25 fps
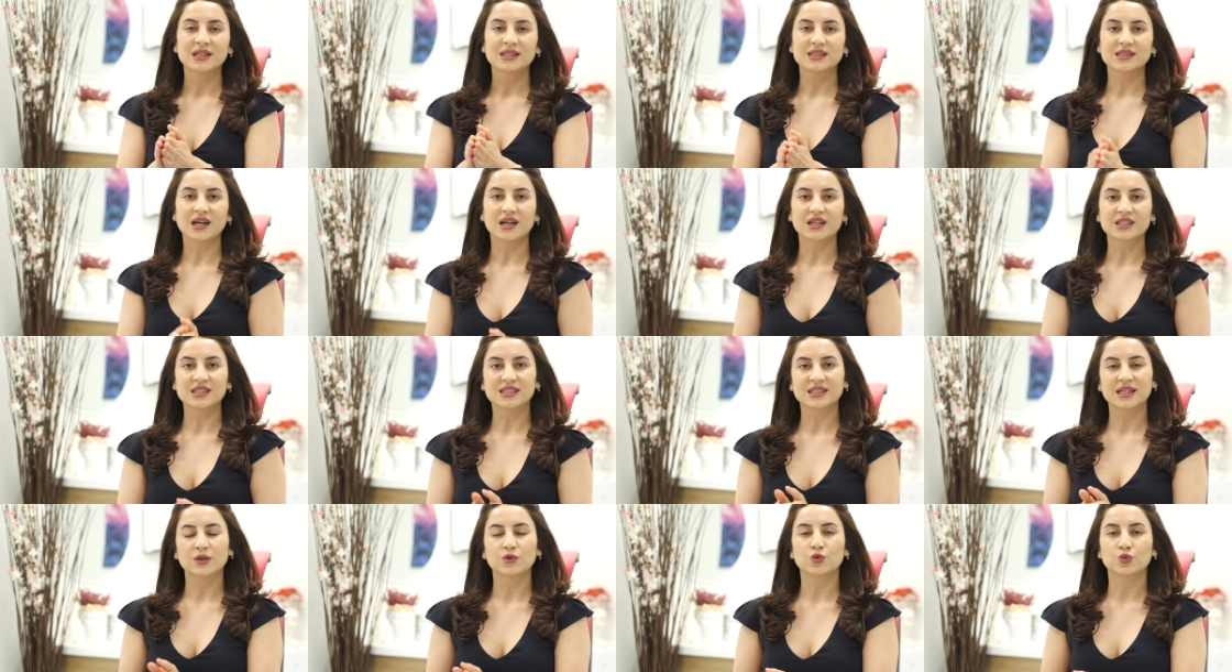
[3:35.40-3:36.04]
saç
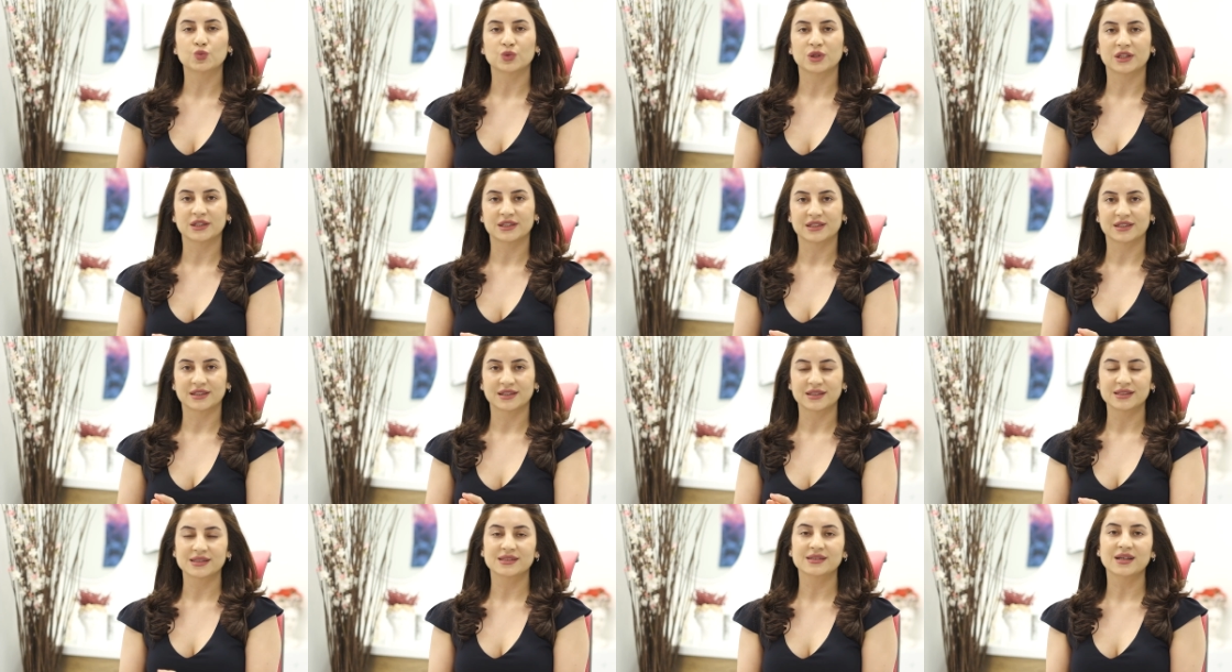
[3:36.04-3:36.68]

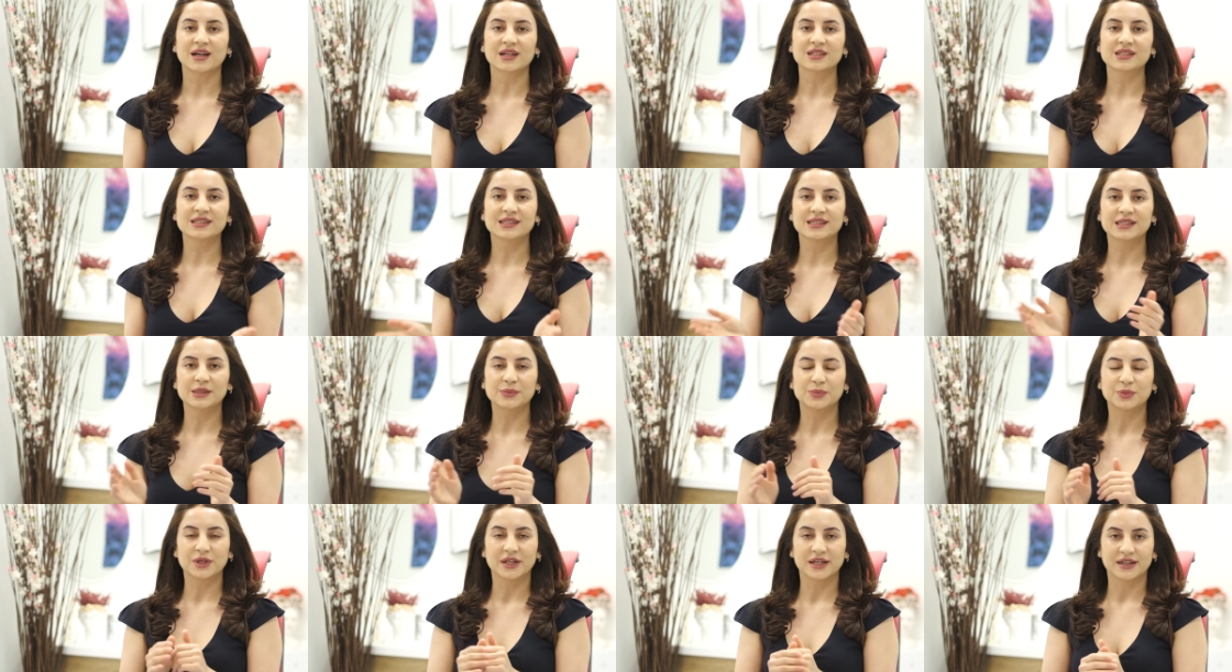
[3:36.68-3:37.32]
serumları, saç
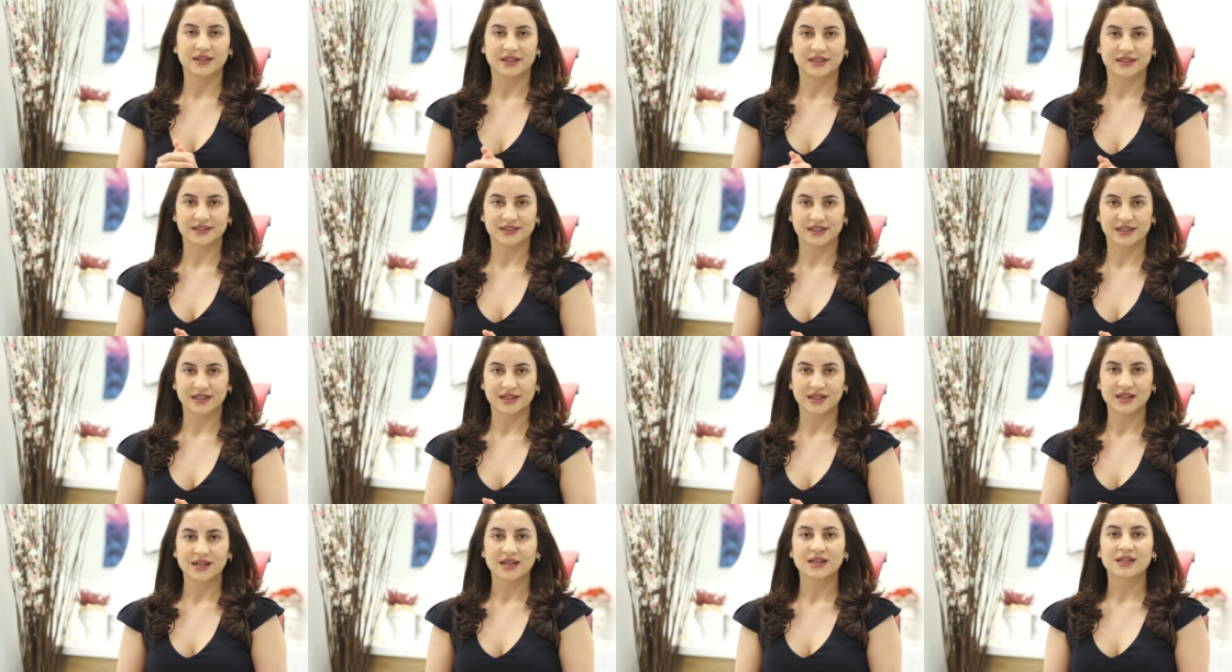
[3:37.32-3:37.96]

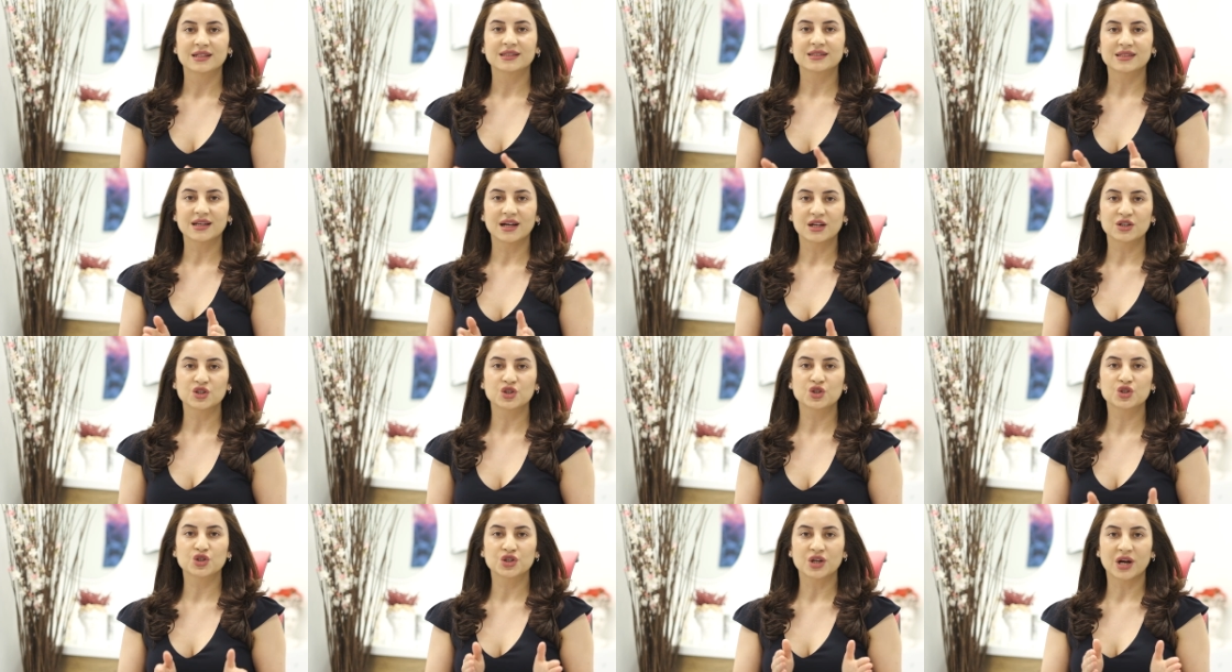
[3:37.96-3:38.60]
spreyleri,
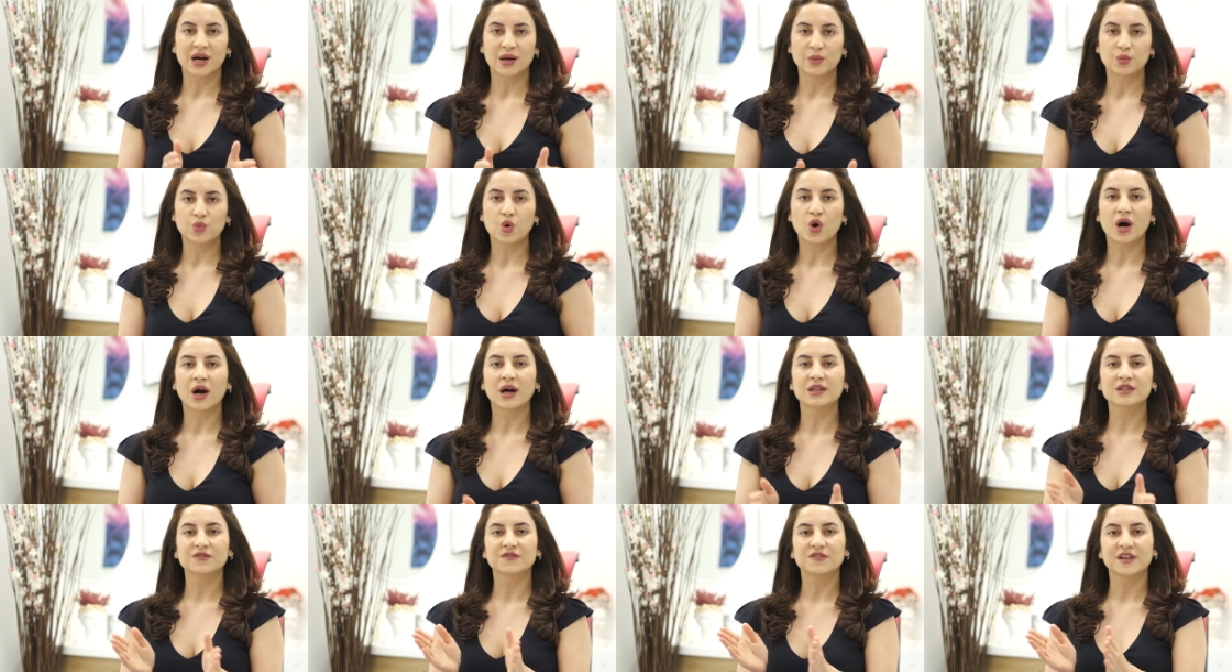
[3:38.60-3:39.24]
saç
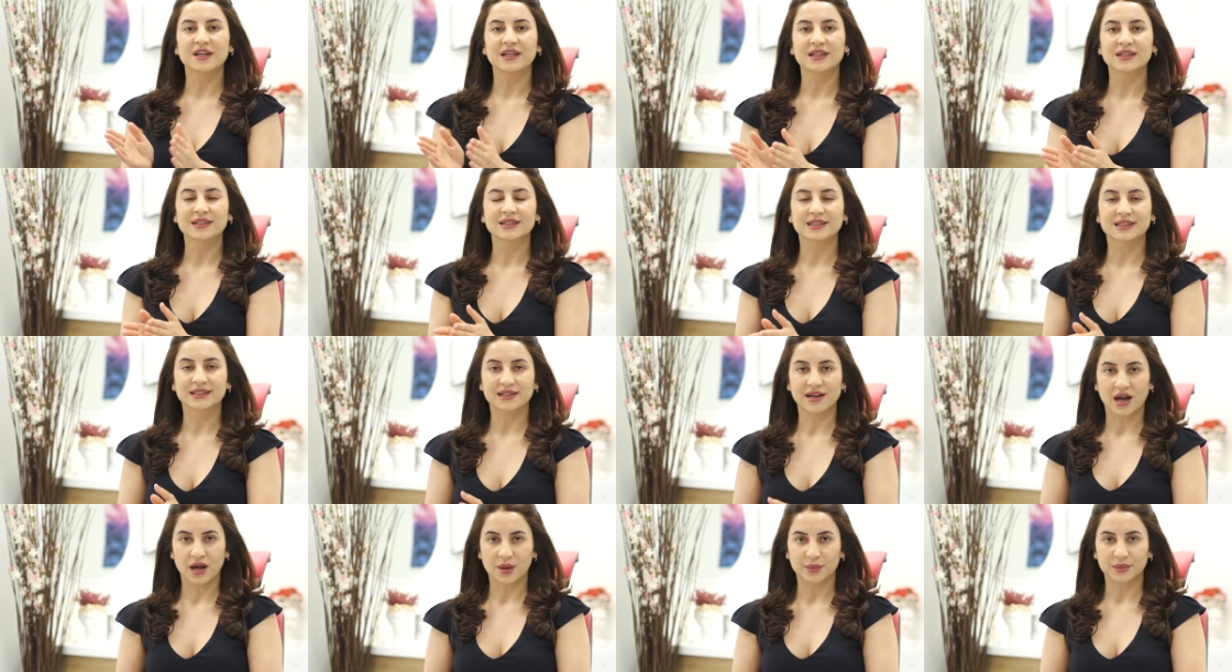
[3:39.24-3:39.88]
şampuan ve
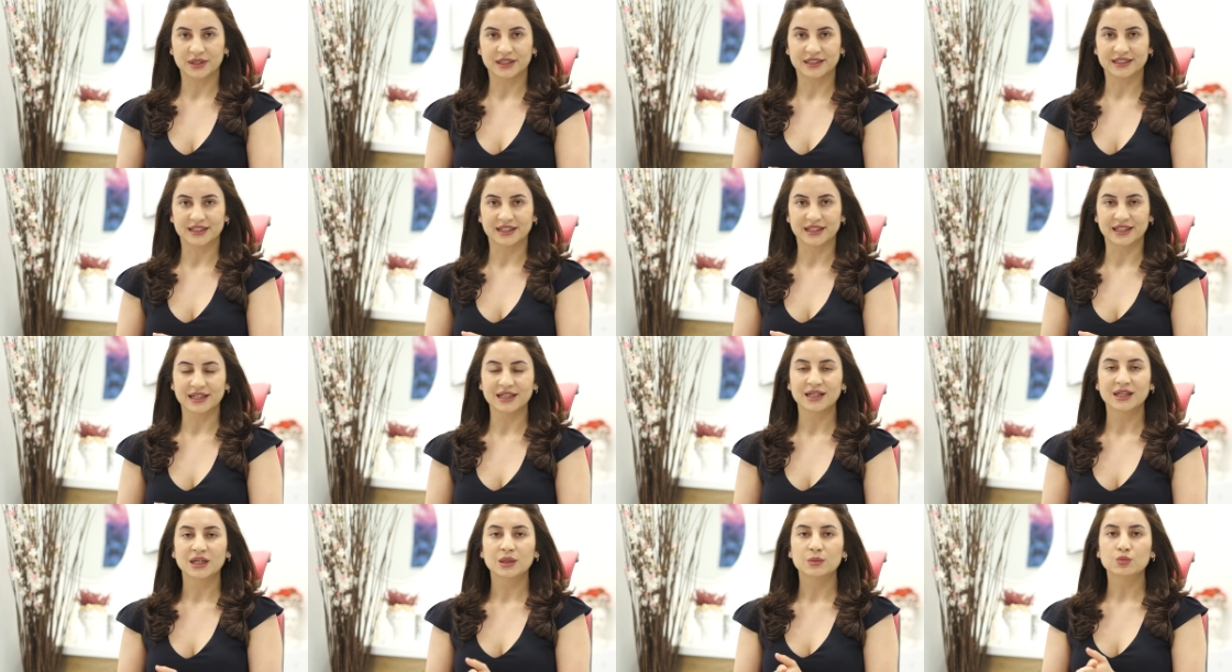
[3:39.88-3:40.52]
kremleri,
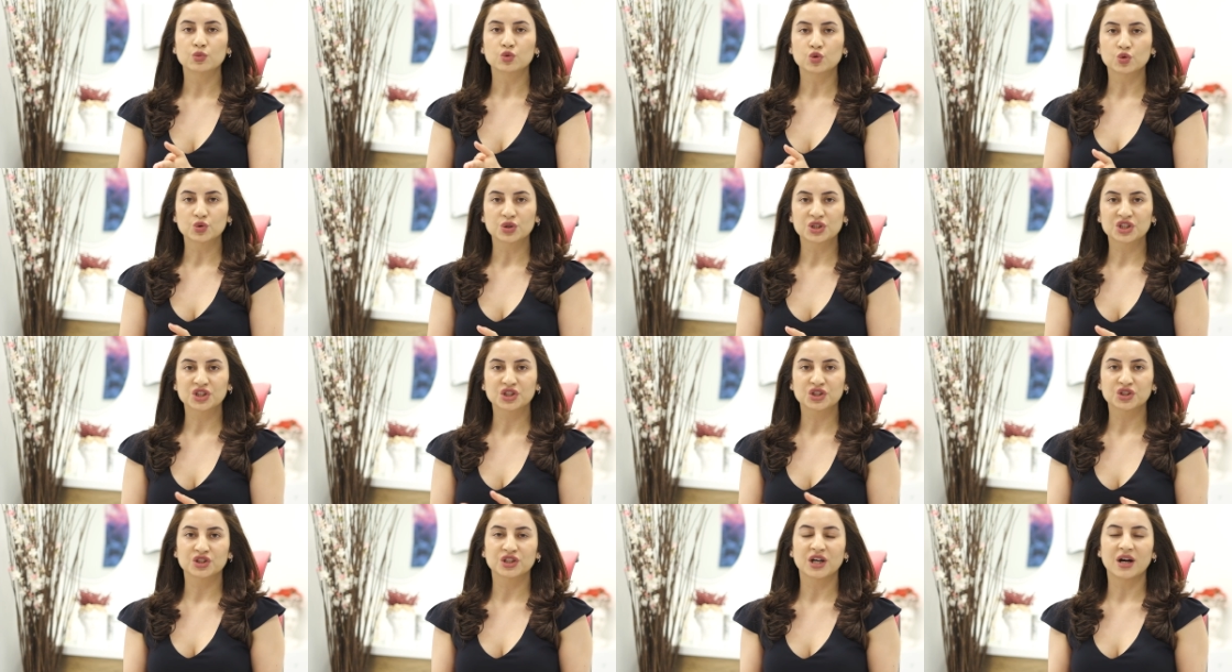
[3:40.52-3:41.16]
bunun
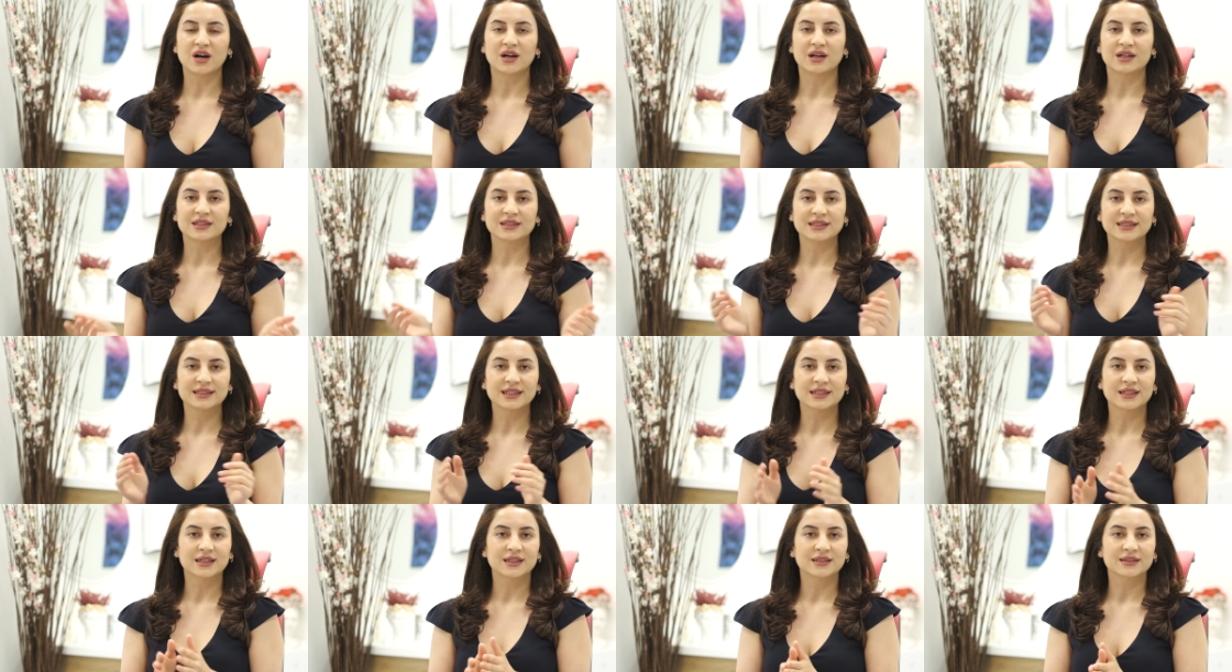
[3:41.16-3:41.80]
dışında
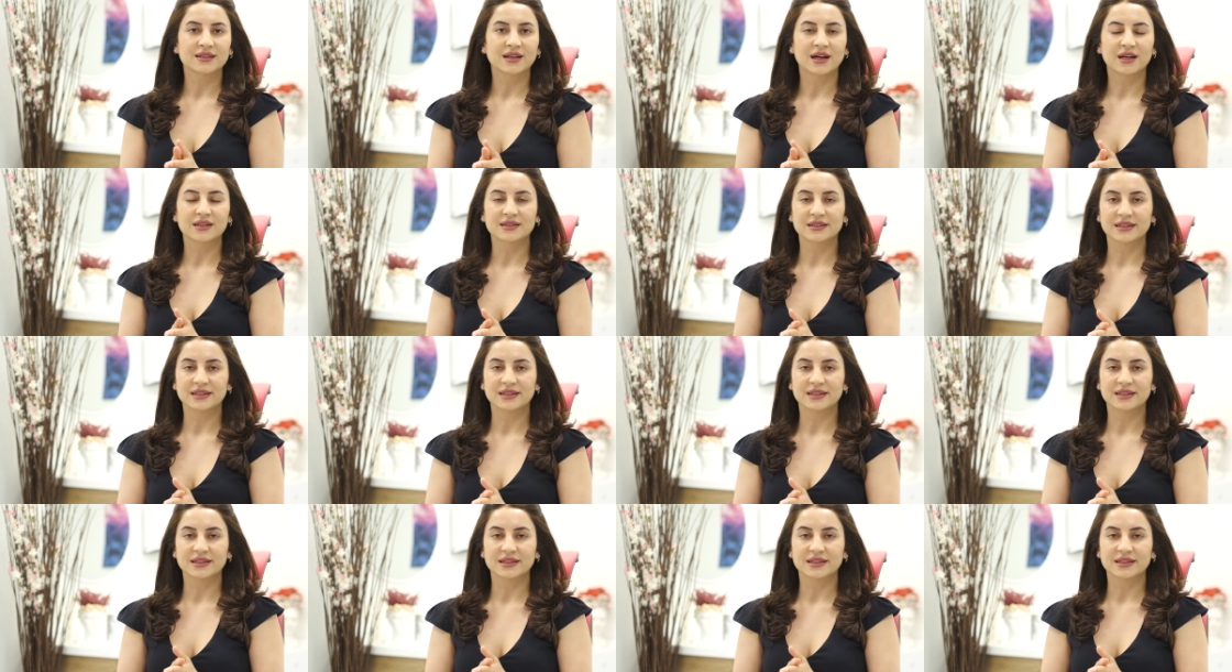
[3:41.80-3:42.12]
ağızdan alınan